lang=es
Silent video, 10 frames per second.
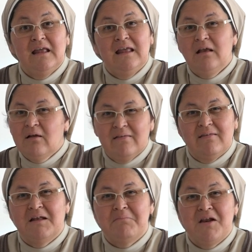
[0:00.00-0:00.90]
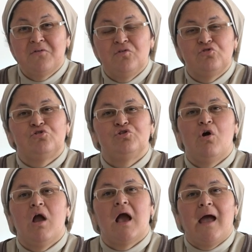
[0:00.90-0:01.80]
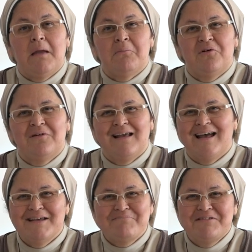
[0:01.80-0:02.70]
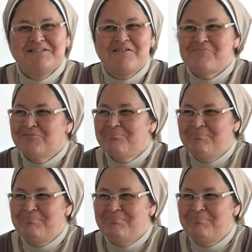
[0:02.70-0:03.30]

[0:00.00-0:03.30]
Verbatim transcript: Y sin embargo nosotros caemos, caemos como